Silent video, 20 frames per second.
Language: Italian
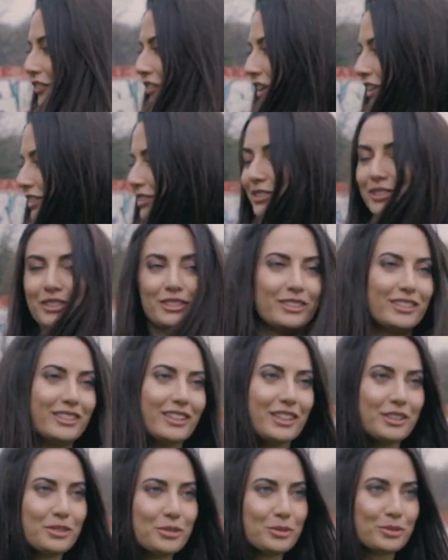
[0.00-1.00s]
freddo
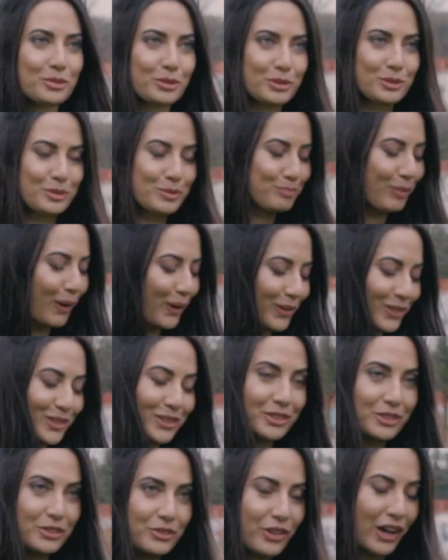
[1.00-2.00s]
e tutto
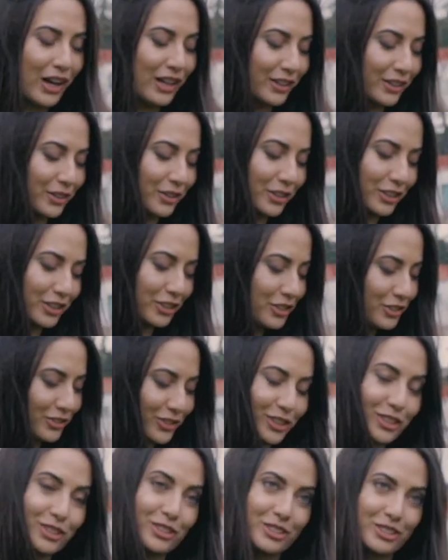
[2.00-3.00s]
sporco e di fango e loro
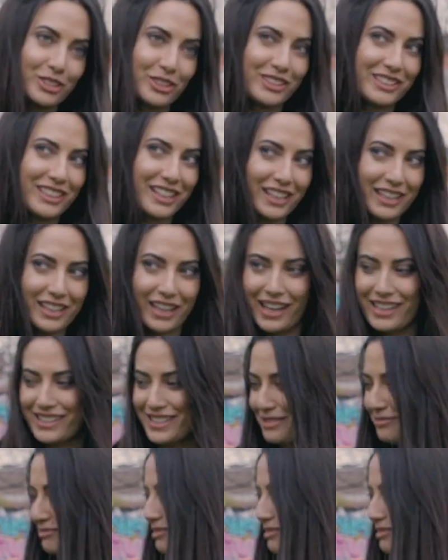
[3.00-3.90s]
vogliono solo andare a casa